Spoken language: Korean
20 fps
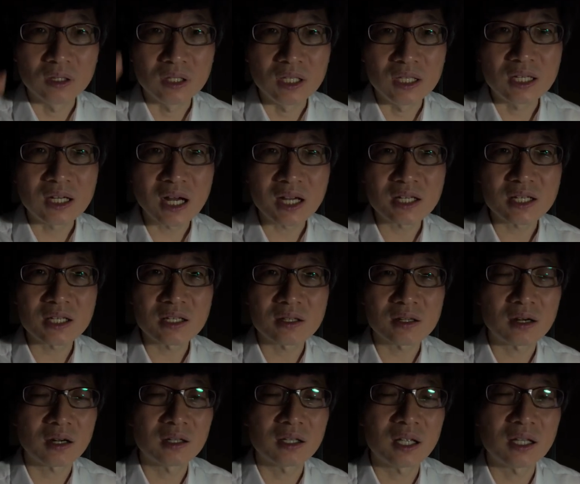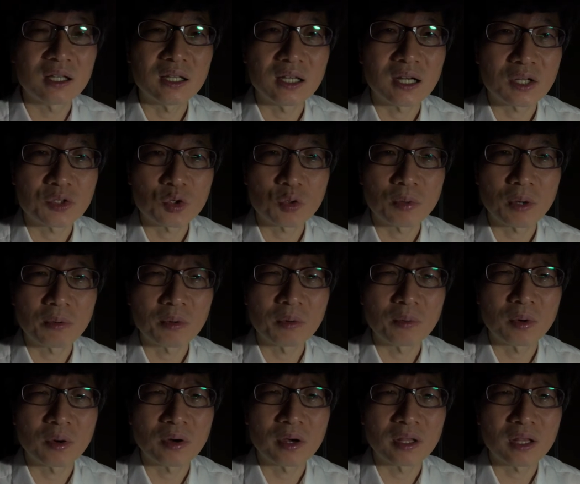네가 신선할 때 네가 초밥을
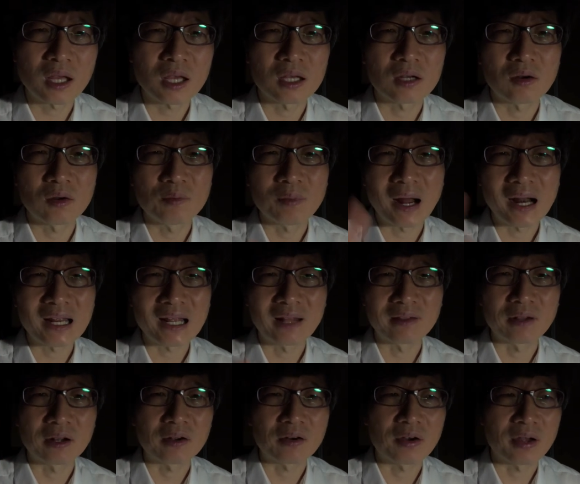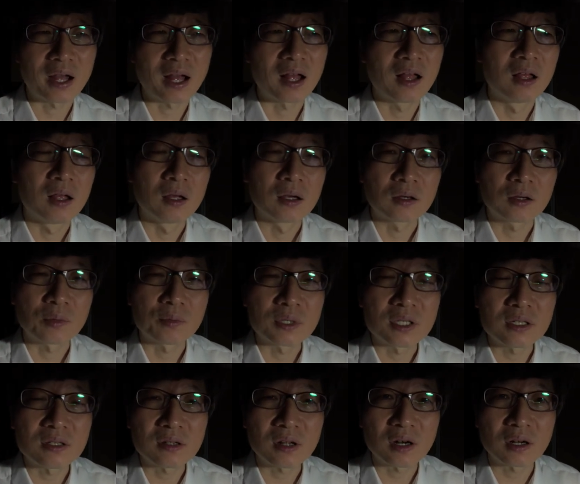먹어야 돼. 이건 말이 안 될 거야. 그럼
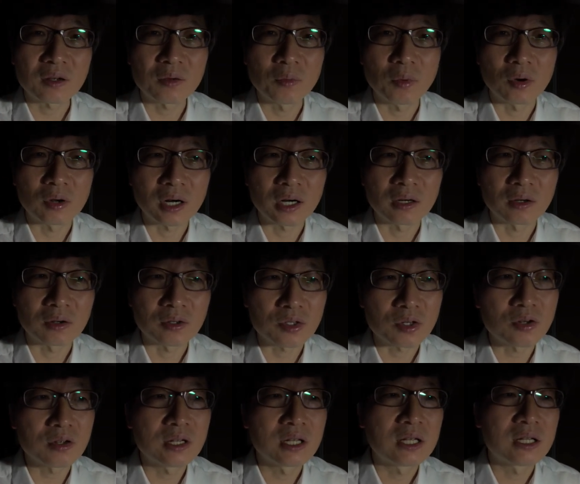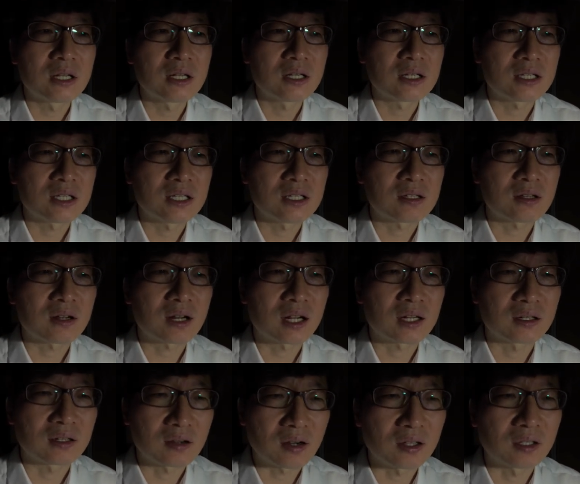신선한 건 뭐라는 거죠?
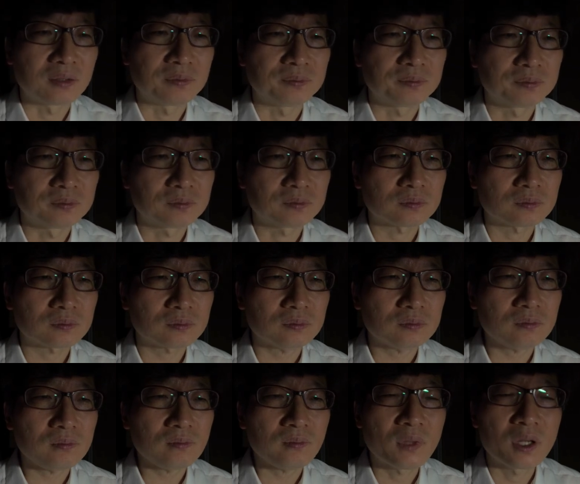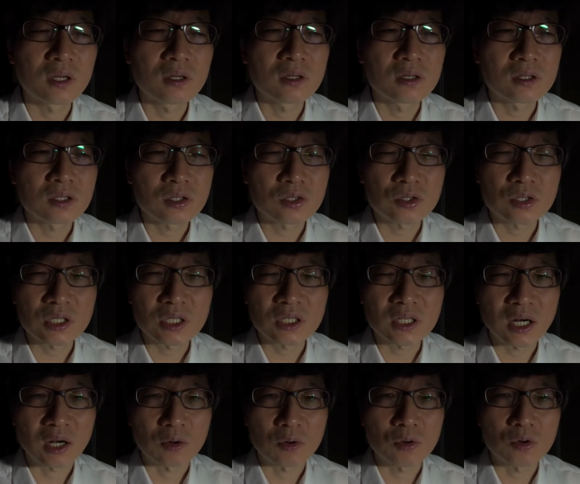신선한 건
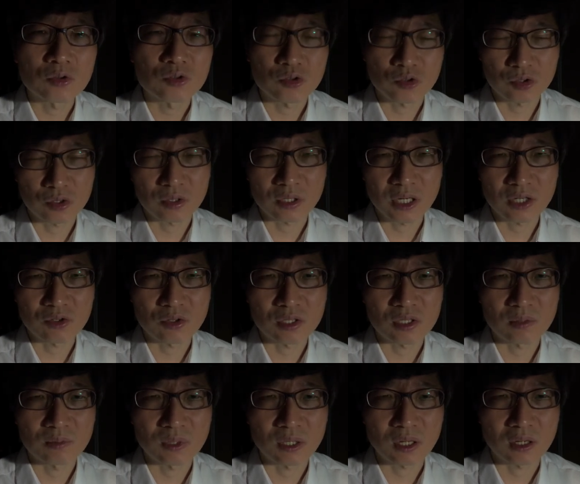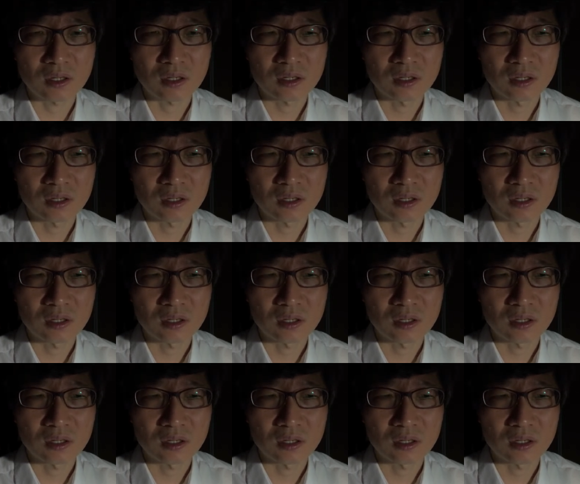스시라고 추측을 할 수 있습니다.